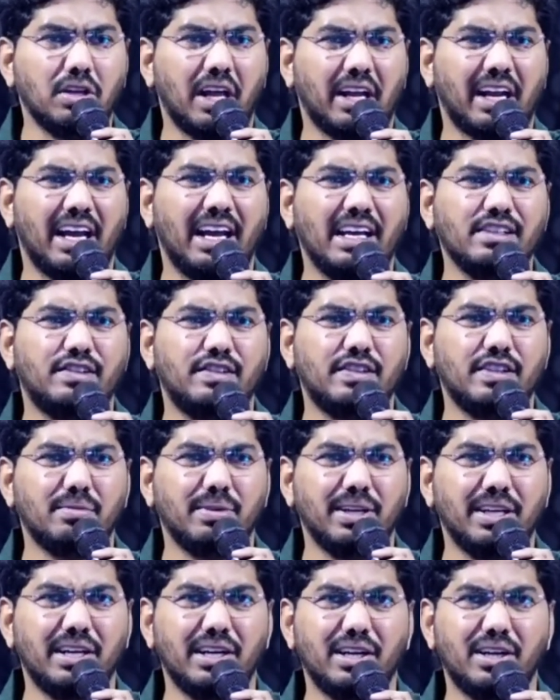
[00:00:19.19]

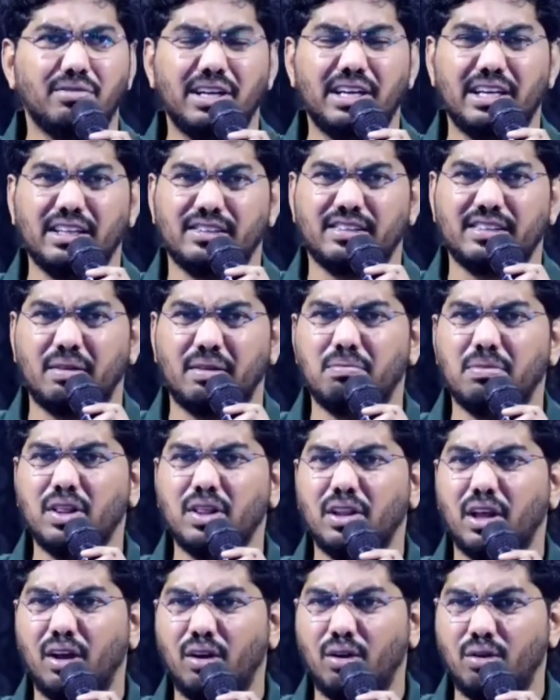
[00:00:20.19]
రహస్యమైనటువంటి
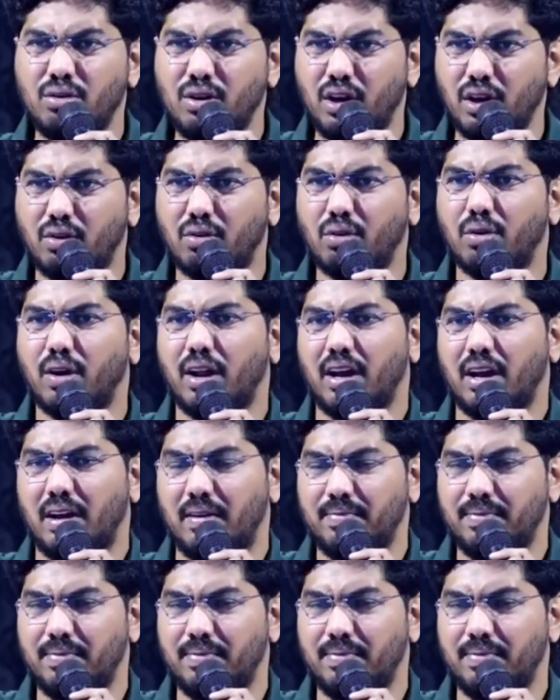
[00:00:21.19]
సంబంధాలు ఉండి కూడా